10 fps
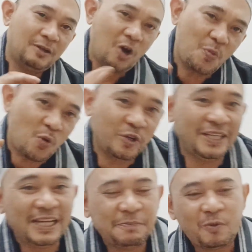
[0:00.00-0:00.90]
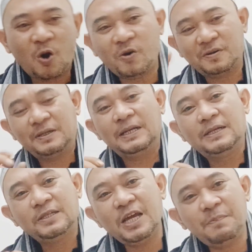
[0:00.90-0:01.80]
Ngomongin Depok,
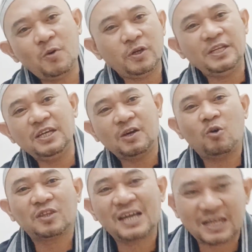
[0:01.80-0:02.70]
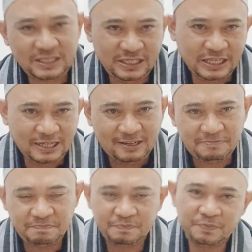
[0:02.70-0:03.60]
Depok ini kota
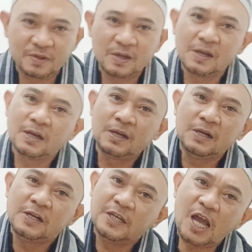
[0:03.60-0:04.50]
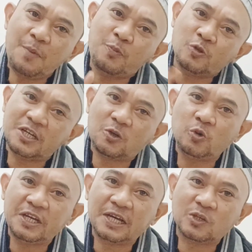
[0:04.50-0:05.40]
kecil yang punya
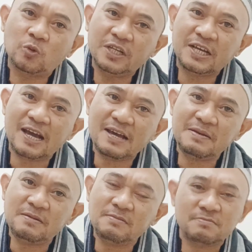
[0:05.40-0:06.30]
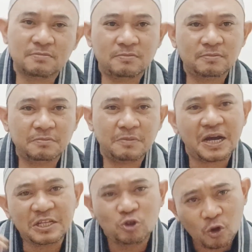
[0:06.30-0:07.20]
keunikan-keunikan
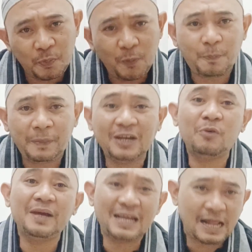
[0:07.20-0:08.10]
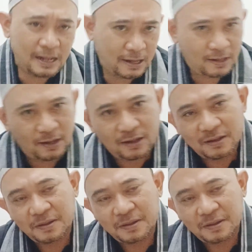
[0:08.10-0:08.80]
bahkan cukup fenomenal.